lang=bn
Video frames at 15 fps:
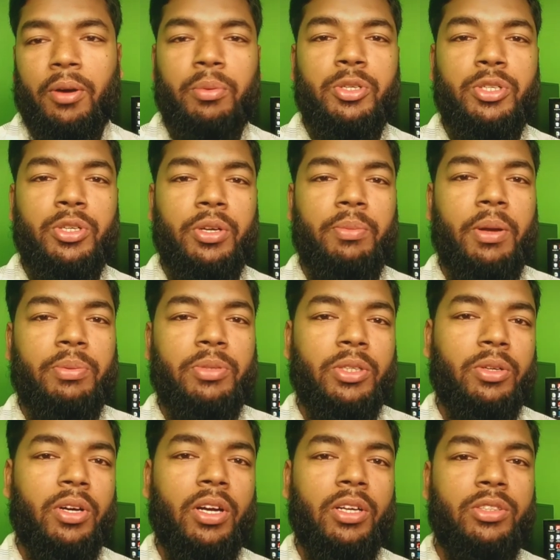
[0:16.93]
অবশ্যই
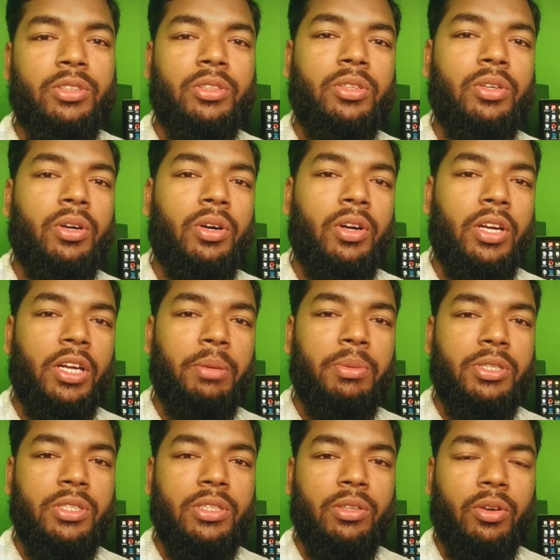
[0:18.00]
ব্যবসা করার জন্য অনেক
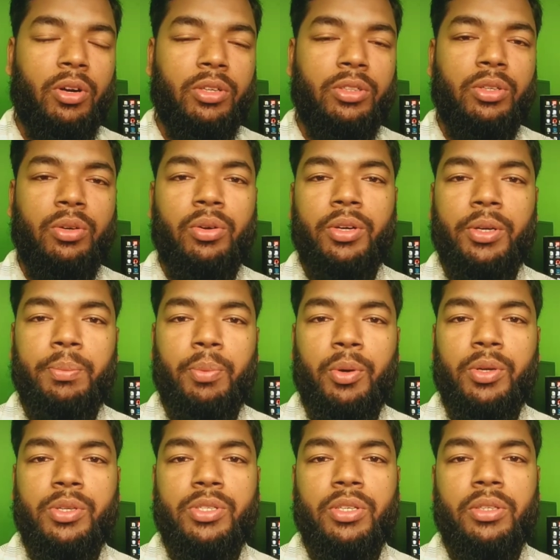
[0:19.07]
বেশি অর্থকরীর
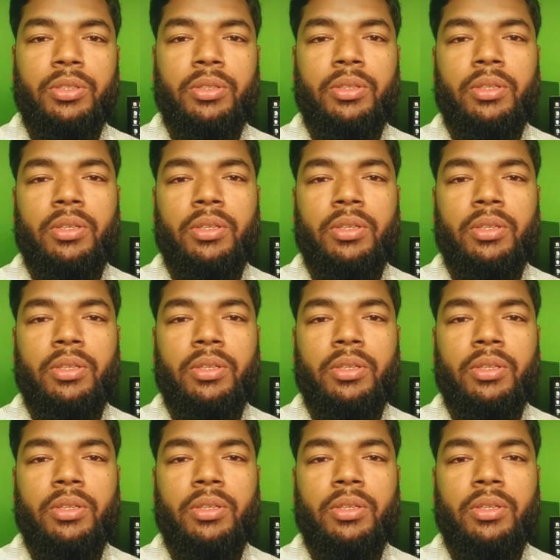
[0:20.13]
প্রয়োজন